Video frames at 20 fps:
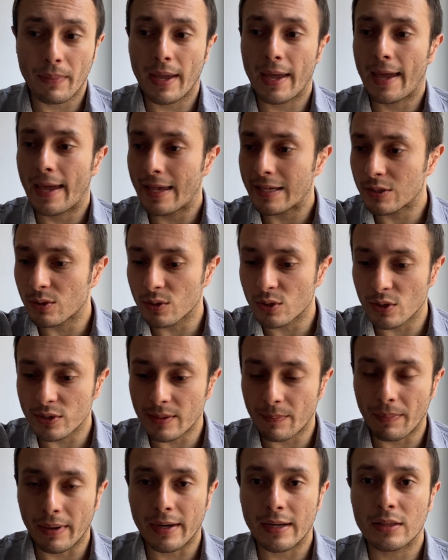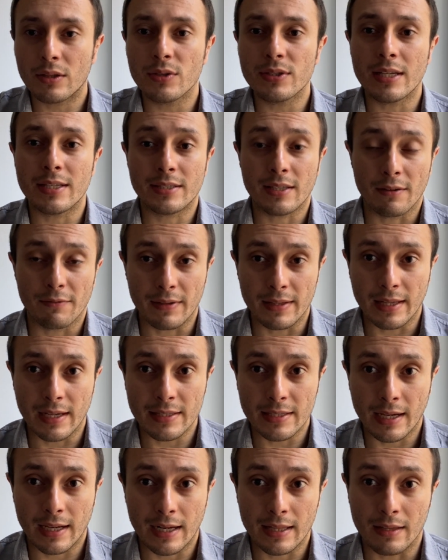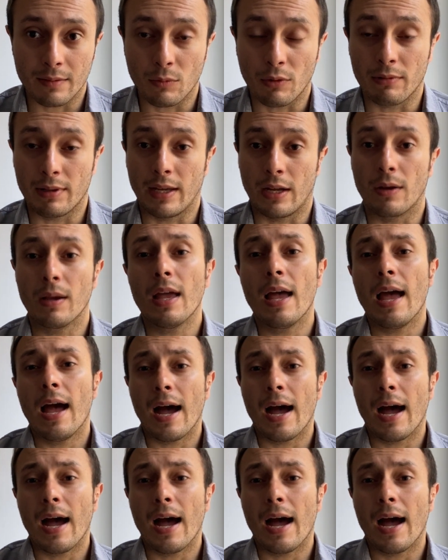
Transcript: esos 2 de perritos y hasta el final llegar al de mobiliario.